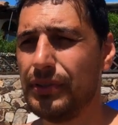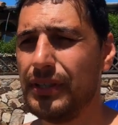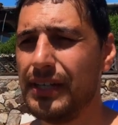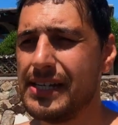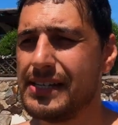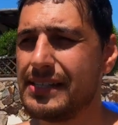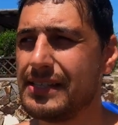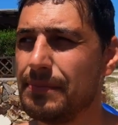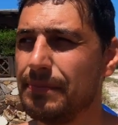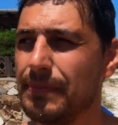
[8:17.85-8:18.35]

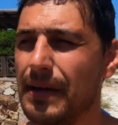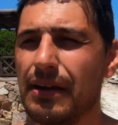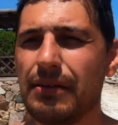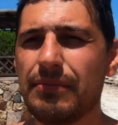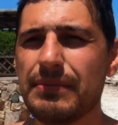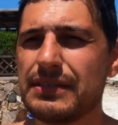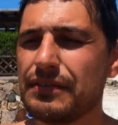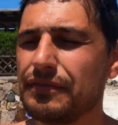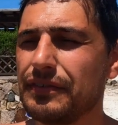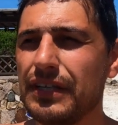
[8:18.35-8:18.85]
poderia ser
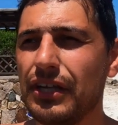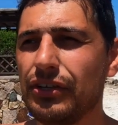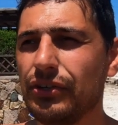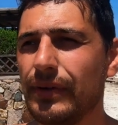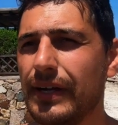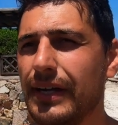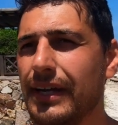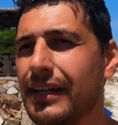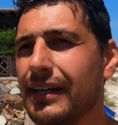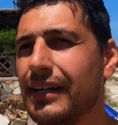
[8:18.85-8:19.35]
pago, mas afinal
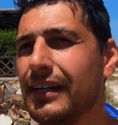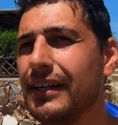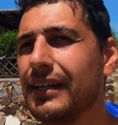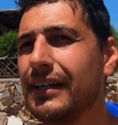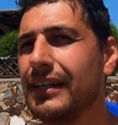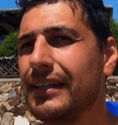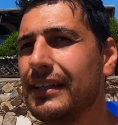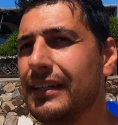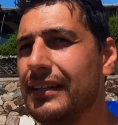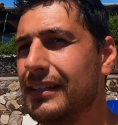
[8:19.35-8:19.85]
não é.
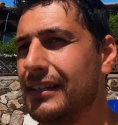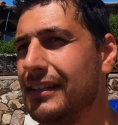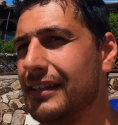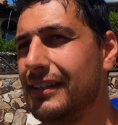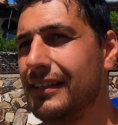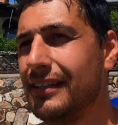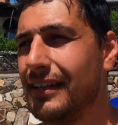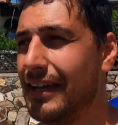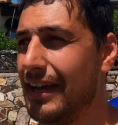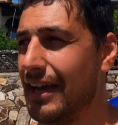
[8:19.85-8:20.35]

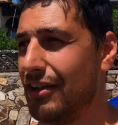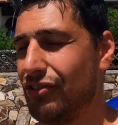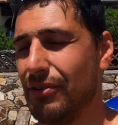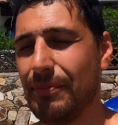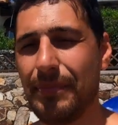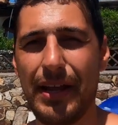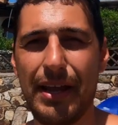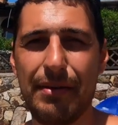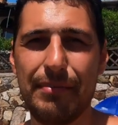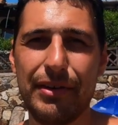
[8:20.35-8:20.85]
E
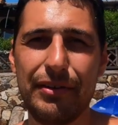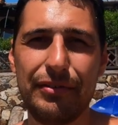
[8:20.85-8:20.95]
esta praia é